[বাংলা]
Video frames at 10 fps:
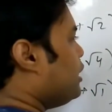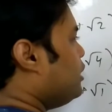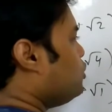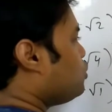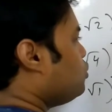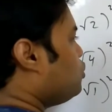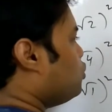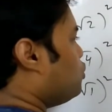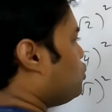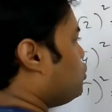ইন্টু
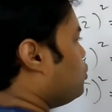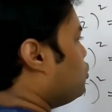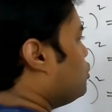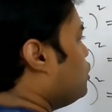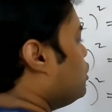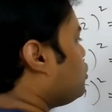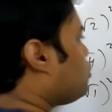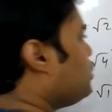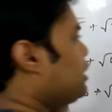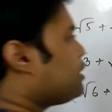রুট টু তো
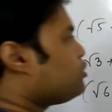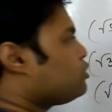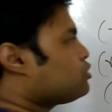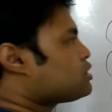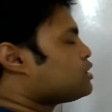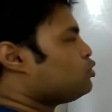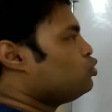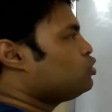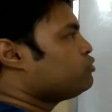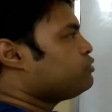করলে দেখো কত আসছে
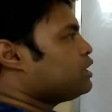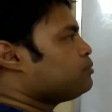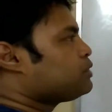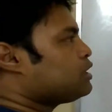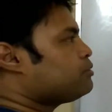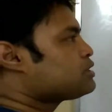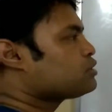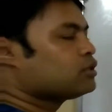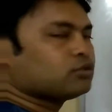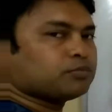রুট ফাইভ তার আবার
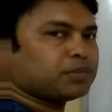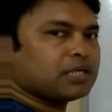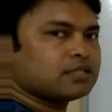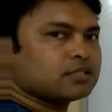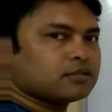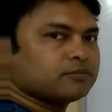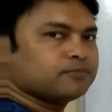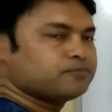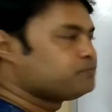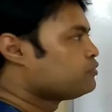স্কোয়ার কত পাঁচ
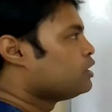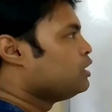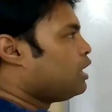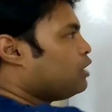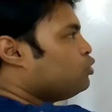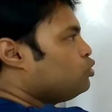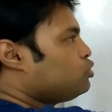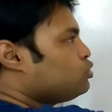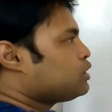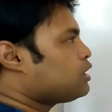আর রুট
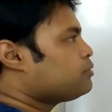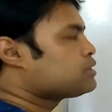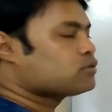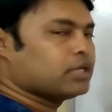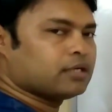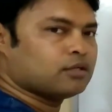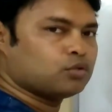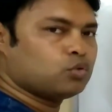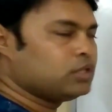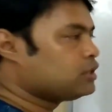টু তার আবার স্কোয়ার
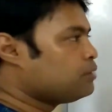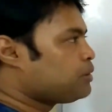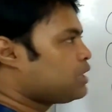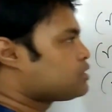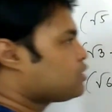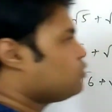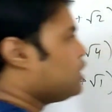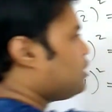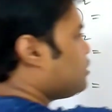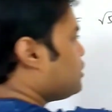দুই তাহলে পাঁচ আর
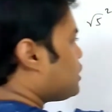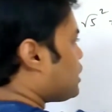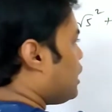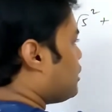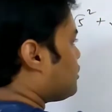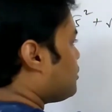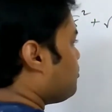দুয়ে সাত